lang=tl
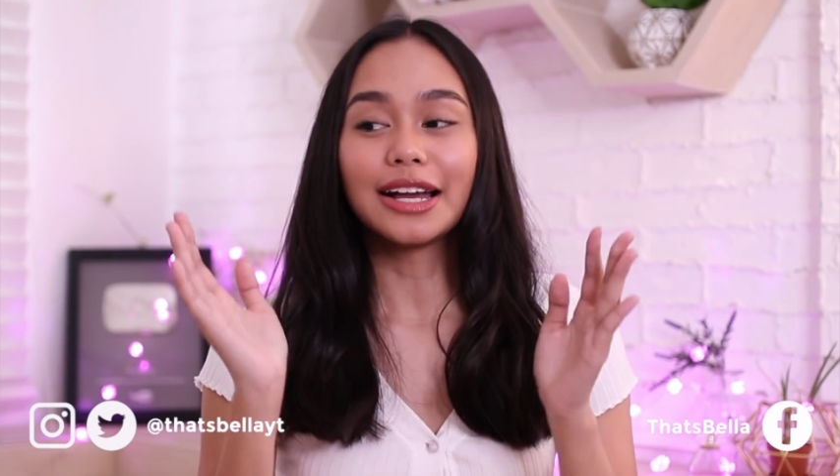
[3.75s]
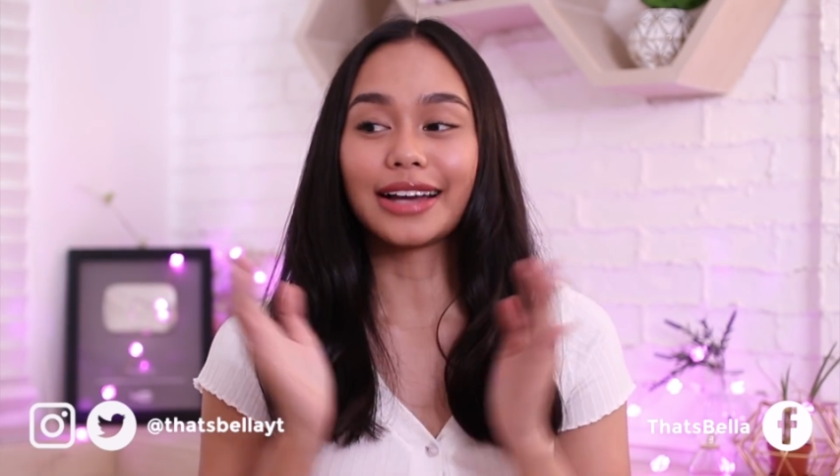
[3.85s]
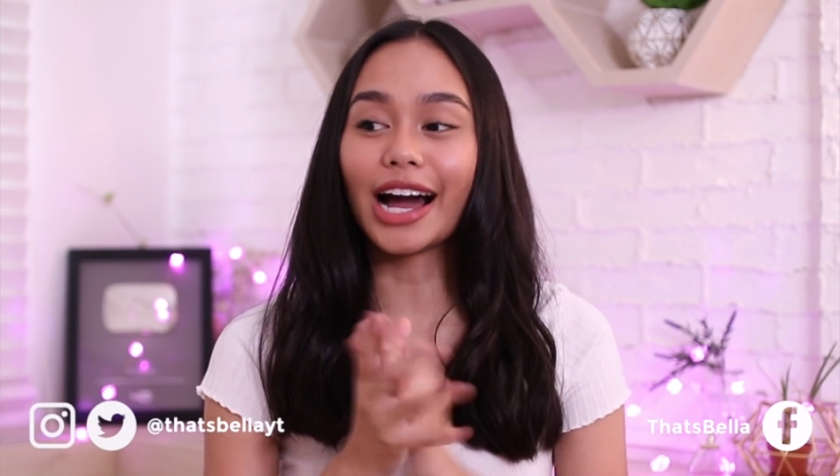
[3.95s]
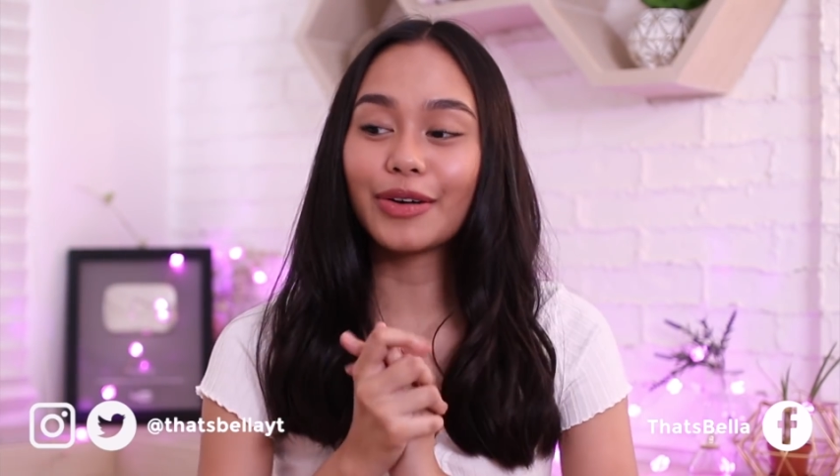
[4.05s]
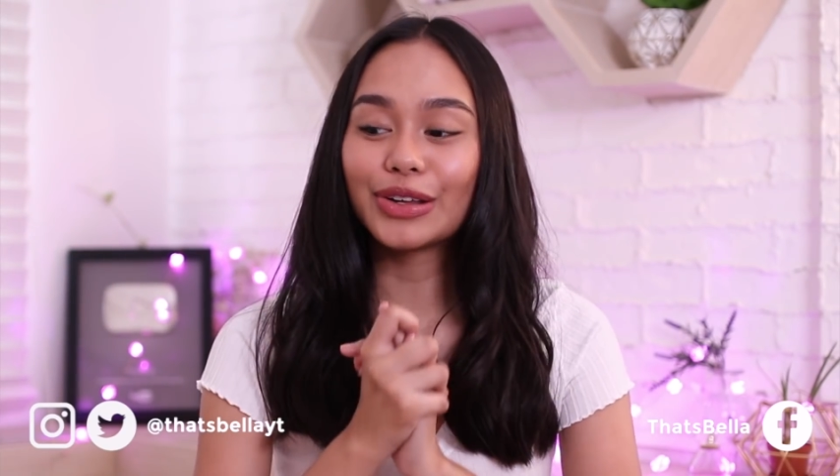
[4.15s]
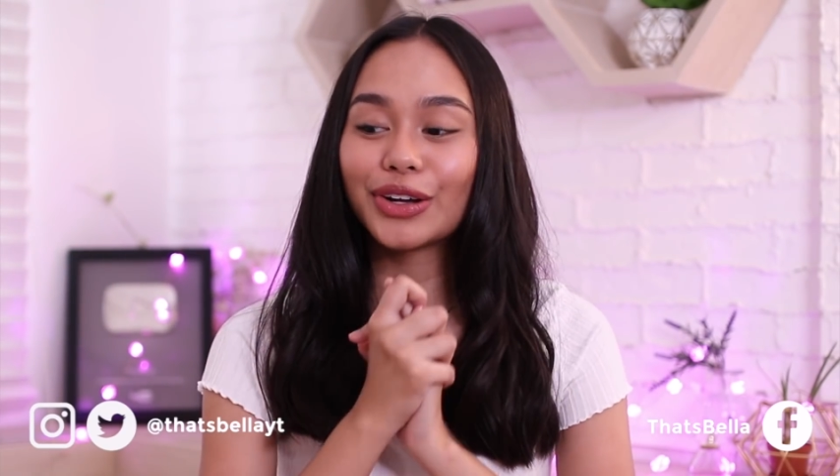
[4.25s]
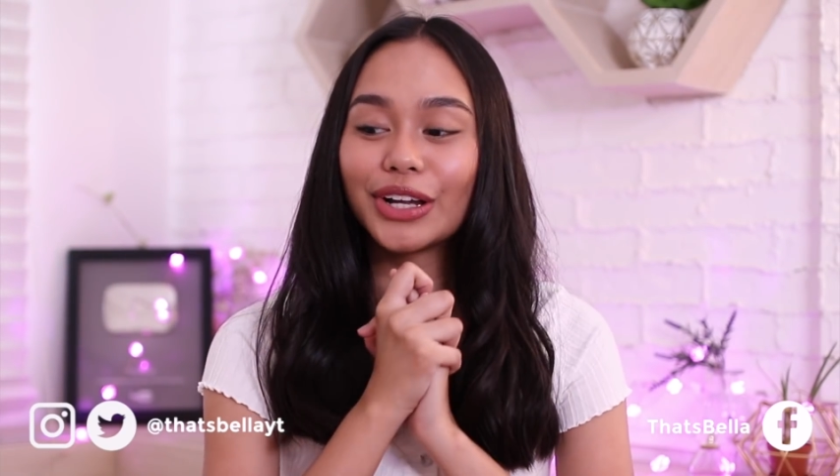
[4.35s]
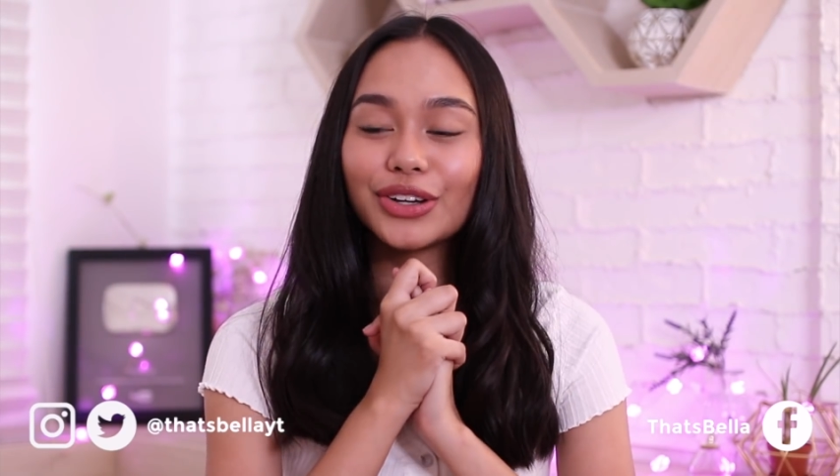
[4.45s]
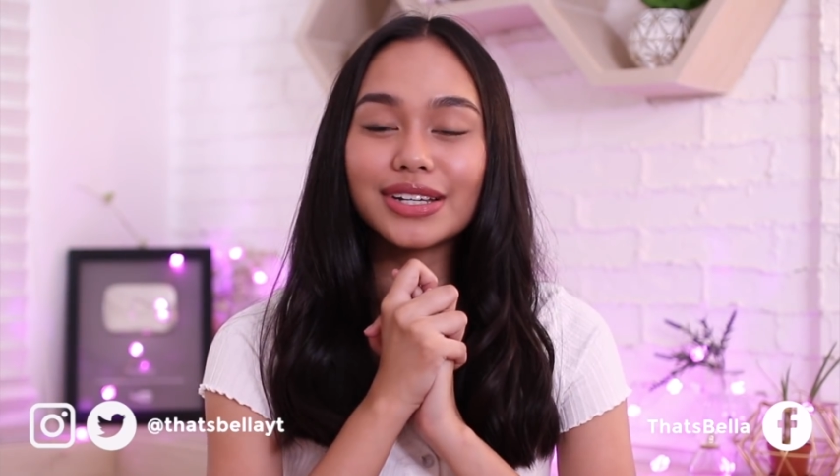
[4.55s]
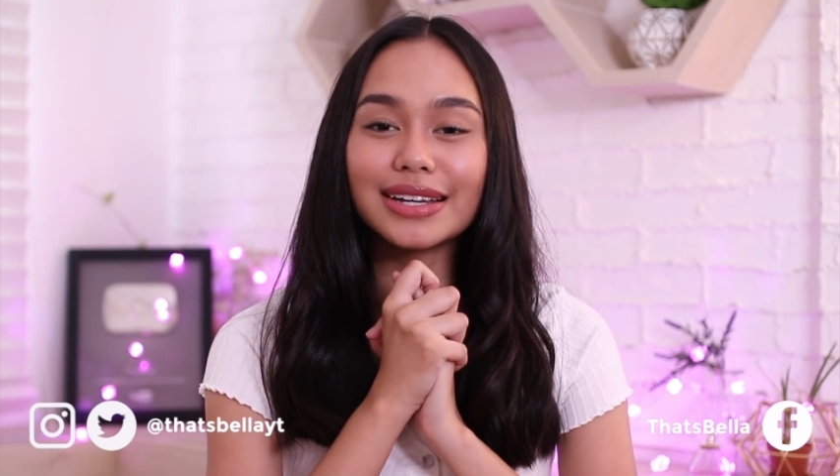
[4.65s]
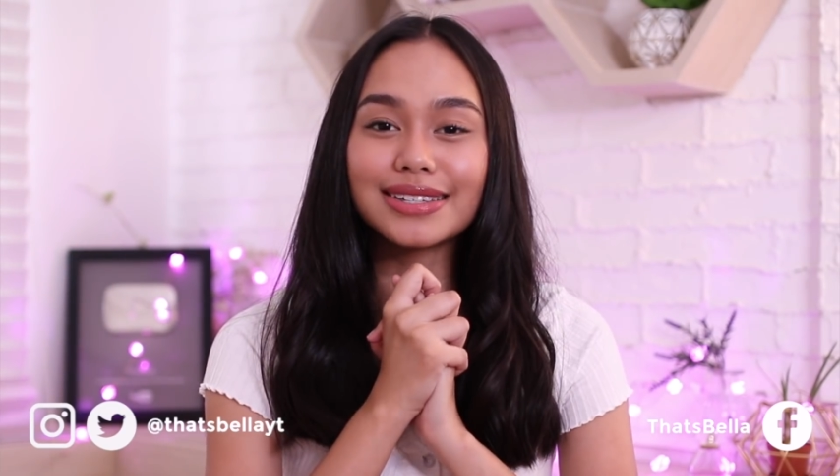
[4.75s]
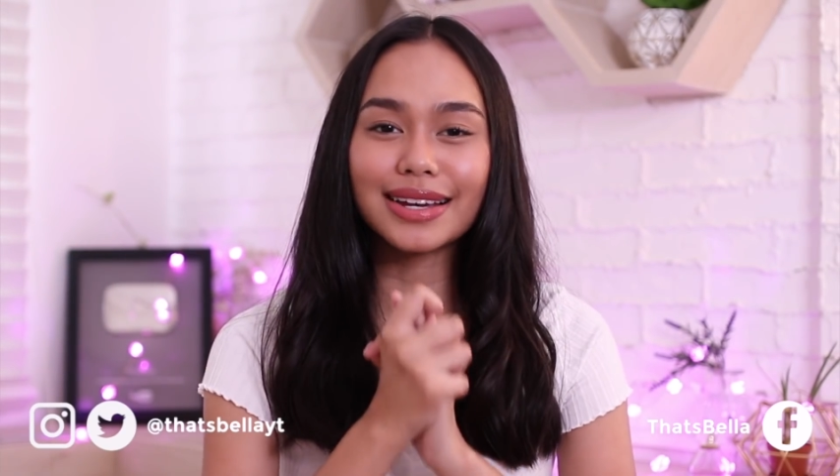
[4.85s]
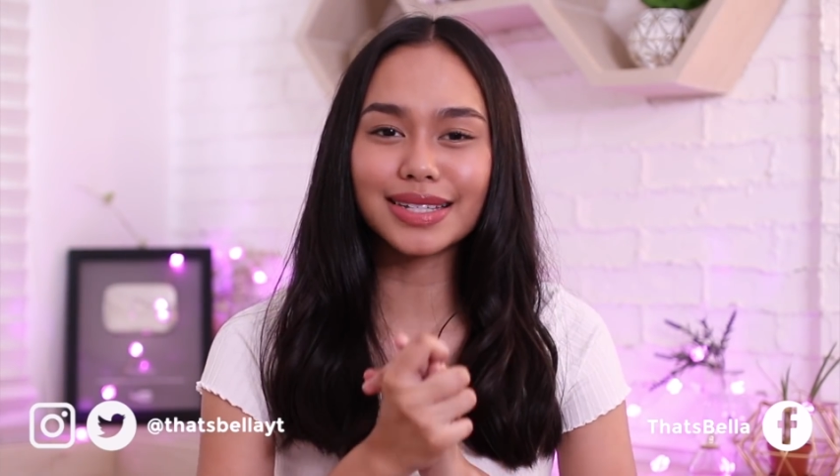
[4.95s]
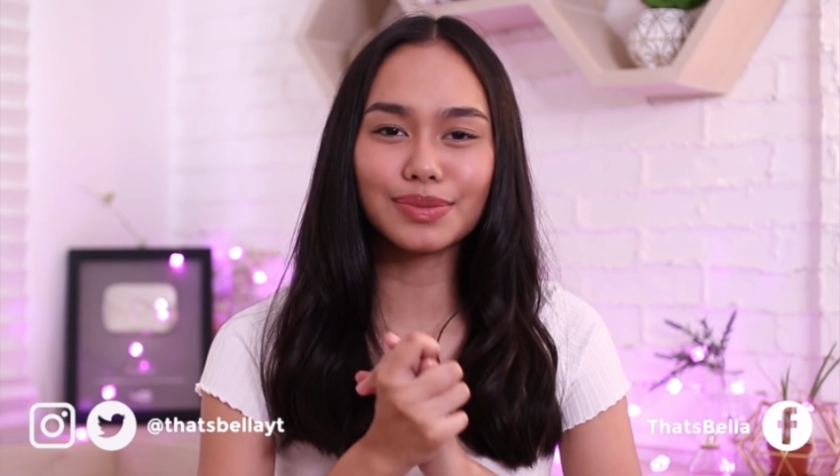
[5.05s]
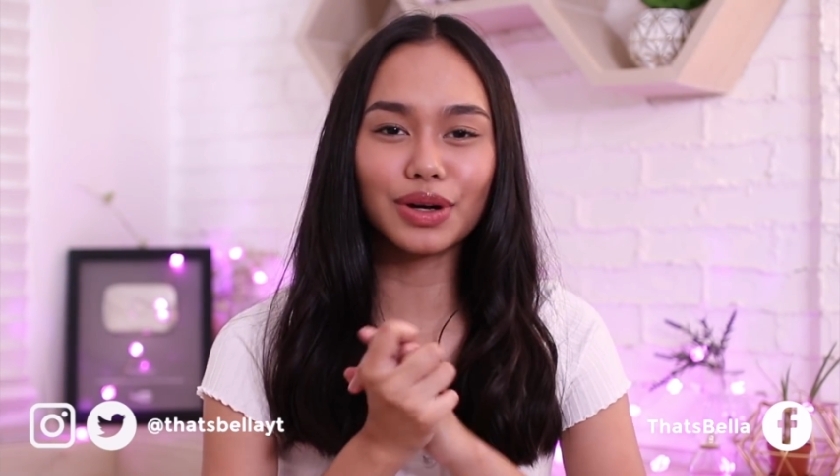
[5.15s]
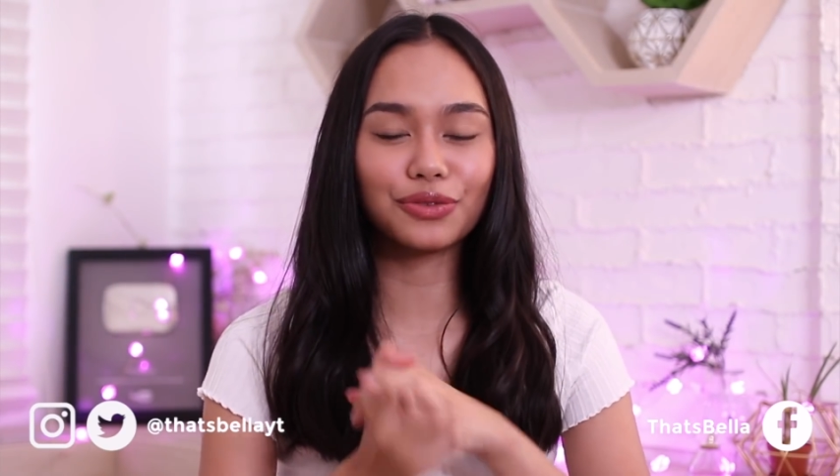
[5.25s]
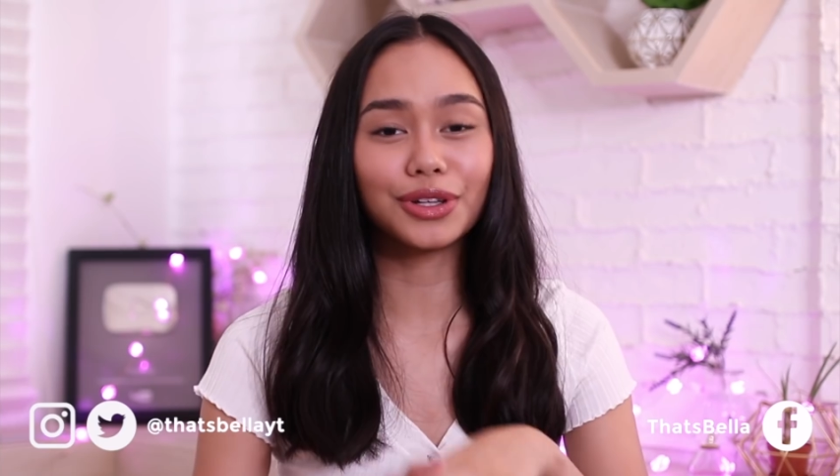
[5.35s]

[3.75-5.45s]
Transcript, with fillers: gagawin ko na yung isa sa mga